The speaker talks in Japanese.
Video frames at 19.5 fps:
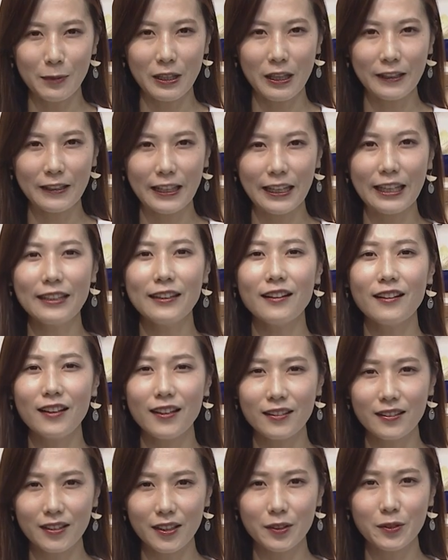見ができな
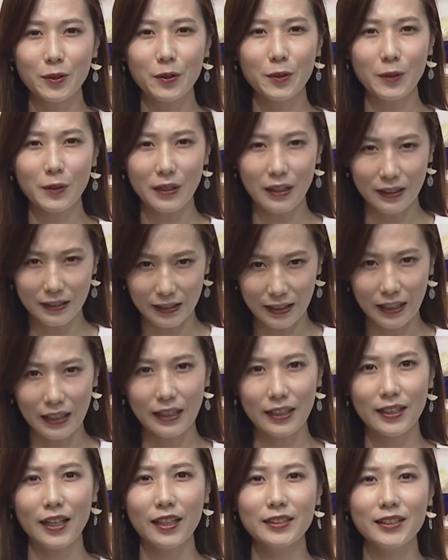かったという
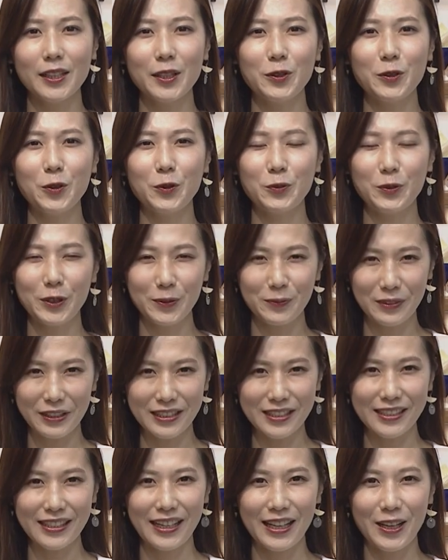方いらっしゃると思い
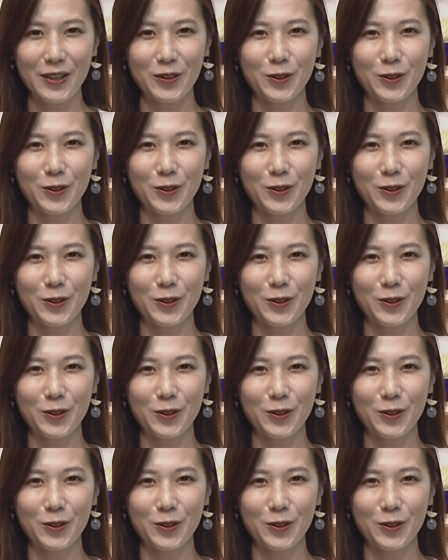ます